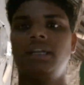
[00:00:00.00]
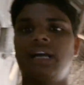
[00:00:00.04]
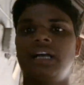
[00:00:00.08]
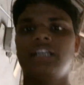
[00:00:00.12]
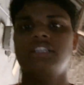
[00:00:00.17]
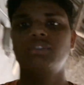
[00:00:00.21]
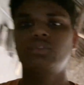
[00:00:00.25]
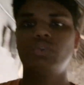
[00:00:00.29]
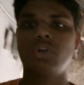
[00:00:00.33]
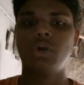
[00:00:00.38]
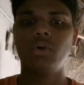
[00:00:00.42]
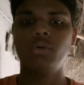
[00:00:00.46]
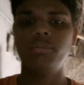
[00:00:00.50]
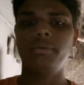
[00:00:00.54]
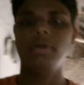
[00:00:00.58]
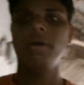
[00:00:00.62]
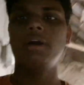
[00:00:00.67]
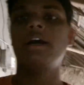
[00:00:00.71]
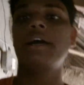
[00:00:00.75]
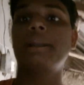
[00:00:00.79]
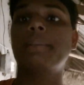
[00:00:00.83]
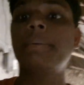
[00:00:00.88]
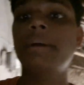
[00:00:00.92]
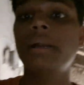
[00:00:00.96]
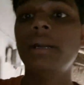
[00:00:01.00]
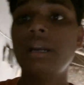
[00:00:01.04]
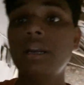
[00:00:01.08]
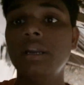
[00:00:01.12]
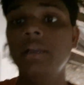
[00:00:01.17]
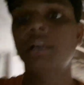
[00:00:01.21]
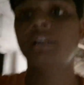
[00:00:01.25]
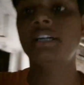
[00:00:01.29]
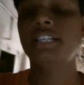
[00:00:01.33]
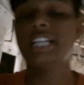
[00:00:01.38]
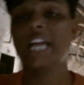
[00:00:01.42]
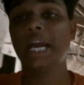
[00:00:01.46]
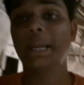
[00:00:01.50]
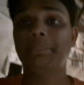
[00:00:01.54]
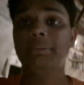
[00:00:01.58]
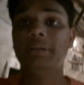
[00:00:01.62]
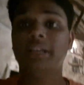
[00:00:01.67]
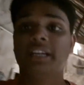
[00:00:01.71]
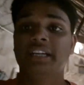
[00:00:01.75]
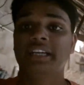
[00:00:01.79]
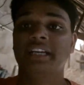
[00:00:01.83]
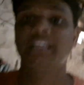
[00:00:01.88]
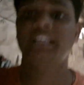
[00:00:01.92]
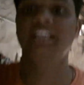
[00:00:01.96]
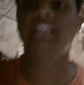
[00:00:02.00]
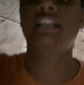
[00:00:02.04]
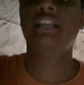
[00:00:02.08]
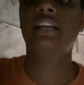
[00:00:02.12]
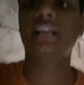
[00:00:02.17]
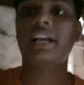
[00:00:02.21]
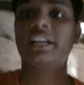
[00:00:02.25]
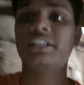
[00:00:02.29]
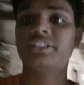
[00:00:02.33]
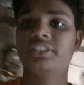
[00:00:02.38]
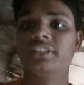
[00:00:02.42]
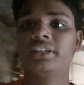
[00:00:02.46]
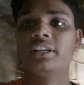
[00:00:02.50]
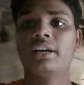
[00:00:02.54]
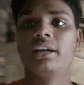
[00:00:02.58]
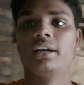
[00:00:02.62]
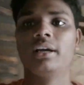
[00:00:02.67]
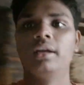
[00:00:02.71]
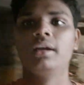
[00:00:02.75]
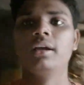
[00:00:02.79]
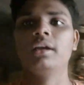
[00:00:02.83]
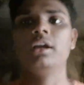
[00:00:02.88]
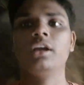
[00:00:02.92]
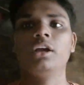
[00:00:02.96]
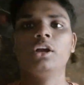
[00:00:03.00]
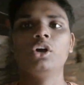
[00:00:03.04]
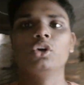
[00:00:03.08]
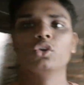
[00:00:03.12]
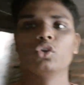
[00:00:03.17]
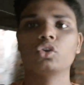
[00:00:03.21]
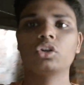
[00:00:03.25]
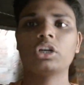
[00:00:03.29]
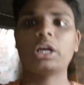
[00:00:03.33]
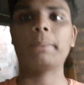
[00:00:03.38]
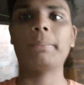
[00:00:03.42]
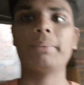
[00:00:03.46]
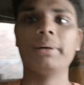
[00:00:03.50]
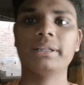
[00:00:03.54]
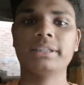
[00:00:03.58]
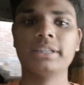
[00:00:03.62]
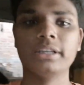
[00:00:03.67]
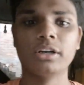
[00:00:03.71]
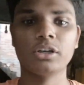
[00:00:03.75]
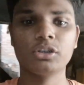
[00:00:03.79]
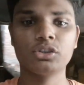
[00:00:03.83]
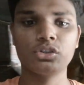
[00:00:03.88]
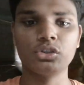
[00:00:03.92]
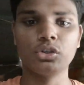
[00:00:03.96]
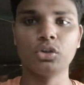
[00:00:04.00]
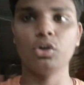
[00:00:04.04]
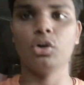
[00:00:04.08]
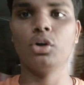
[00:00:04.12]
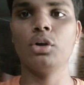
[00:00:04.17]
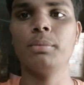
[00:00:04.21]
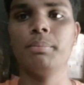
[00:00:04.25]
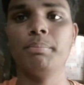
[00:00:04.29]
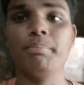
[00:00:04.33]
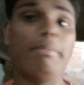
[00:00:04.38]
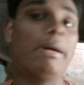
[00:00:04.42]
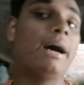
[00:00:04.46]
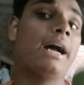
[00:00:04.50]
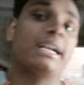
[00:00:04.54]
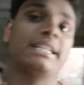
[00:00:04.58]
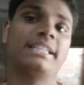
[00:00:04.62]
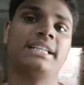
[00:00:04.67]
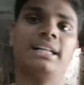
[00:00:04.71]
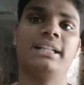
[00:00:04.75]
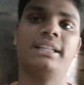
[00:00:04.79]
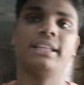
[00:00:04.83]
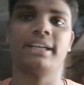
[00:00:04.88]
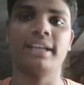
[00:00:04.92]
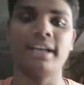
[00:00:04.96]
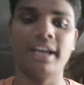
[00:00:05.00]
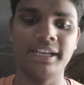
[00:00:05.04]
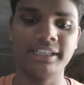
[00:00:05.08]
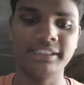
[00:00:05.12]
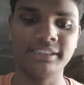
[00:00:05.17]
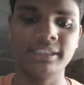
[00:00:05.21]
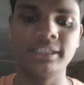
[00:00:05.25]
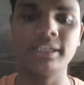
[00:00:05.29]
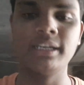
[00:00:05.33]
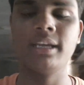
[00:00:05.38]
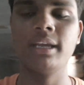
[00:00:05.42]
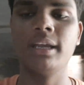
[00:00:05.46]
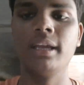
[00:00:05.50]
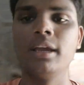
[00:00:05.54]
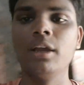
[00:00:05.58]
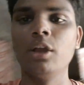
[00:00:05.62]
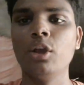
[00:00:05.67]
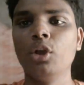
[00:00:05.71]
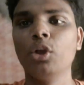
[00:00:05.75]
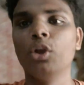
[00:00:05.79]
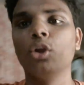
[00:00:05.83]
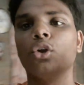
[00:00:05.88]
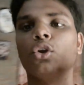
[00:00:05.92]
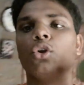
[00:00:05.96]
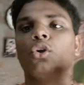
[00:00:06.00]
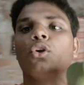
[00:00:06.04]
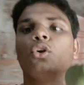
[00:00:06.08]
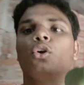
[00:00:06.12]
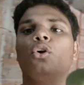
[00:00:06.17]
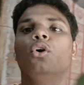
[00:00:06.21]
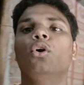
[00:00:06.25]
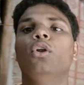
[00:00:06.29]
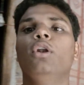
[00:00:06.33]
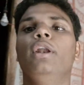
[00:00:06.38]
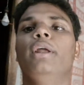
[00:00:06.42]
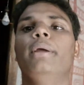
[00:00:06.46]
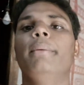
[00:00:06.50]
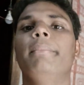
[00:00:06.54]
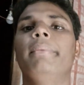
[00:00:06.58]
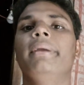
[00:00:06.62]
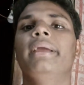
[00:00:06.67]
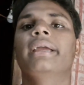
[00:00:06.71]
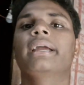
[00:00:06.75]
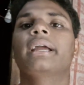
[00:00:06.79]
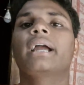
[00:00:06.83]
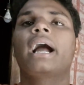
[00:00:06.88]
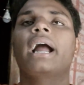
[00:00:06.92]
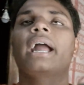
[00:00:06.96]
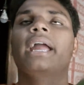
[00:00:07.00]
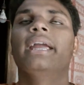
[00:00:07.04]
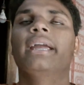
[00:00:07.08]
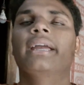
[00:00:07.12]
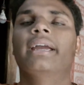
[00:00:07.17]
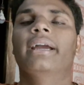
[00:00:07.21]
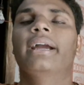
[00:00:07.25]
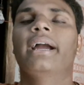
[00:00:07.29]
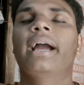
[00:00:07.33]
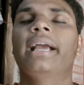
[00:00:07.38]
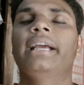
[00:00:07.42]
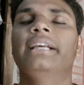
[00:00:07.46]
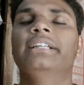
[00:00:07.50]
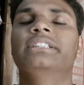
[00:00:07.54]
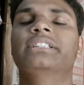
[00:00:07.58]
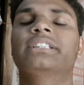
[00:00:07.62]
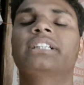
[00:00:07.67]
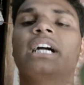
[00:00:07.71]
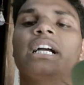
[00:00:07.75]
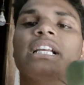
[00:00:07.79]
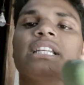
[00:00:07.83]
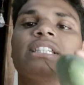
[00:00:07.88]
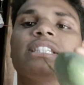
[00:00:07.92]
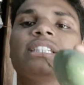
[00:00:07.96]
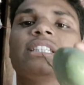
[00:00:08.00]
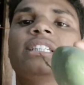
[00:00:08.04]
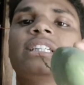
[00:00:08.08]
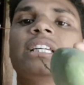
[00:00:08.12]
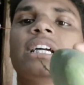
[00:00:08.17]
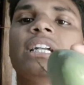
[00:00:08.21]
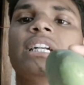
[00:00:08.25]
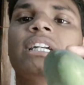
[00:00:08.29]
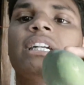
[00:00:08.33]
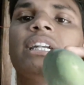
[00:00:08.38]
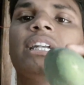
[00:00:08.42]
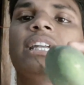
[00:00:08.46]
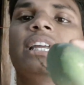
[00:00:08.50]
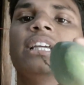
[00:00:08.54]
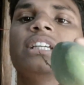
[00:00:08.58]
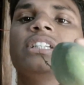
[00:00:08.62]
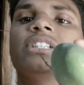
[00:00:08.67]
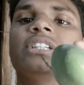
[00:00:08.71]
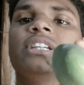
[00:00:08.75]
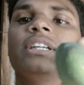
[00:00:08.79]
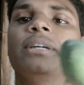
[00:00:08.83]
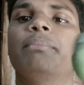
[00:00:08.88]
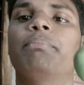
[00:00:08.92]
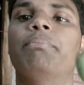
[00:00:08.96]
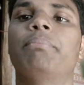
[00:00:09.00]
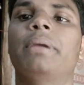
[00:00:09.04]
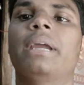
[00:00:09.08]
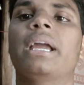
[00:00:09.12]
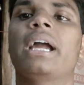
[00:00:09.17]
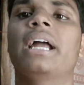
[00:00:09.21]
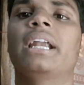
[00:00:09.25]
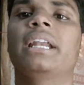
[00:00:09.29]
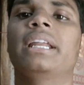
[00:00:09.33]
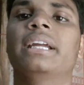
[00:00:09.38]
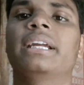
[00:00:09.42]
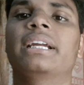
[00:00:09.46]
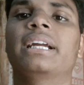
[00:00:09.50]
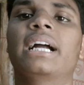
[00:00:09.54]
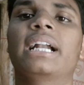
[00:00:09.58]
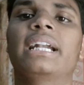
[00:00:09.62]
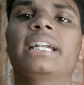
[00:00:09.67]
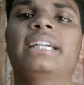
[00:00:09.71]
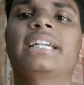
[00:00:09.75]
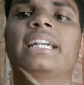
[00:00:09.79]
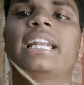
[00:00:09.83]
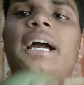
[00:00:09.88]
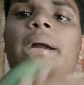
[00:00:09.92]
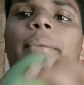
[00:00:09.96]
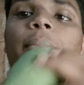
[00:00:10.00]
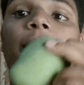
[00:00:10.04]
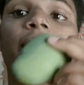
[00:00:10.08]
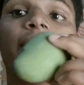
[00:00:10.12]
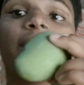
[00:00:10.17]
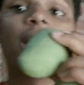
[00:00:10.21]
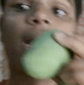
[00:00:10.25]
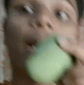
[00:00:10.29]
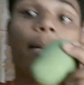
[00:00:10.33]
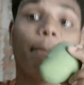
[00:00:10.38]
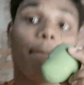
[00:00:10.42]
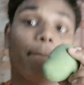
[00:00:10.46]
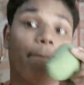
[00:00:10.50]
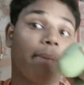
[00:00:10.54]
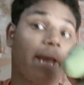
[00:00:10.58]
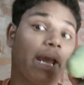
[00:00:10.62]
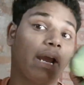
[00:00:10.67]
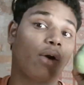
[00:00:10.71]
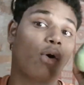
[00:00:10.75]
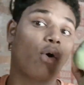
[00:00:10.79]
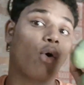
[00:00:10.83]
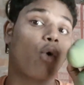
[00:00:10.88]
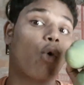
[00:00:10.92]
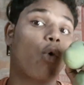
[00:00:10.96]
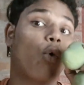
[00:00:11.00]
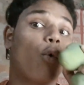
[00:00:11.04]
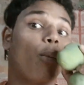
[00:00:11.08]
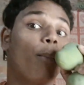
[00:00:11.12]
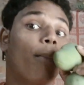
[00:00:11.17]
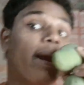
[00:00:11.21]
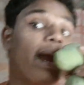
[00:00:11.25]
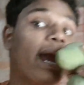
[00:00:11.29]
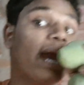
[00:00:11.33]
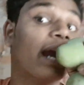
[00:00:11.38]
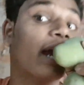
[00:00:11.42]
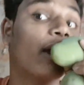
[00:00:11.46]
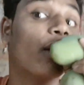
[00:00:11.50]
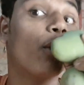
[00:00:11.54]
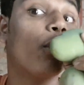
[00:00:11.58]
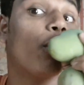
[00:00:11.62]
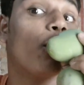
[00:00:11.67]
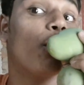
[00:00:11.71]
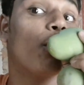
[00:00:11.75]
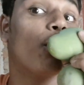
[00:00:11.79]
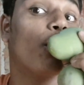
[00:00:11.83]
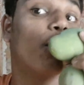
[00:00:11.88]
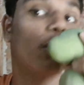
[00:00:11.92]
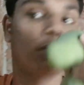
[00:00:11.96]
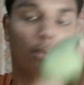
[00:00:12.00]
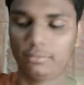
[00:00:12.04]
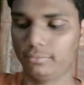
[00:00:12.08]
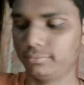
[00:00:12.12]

आ चुका हूँ मैं घर पर नाइफ लेने के लिए गाइस ठीक है तो नाइफ लेते हैं और चलो बाहर चलते हैं गाइस खुले में खाएंगे गाइस कच्चा टेस्टी प्यारी खट्टा मीठा मैंगो मैंगो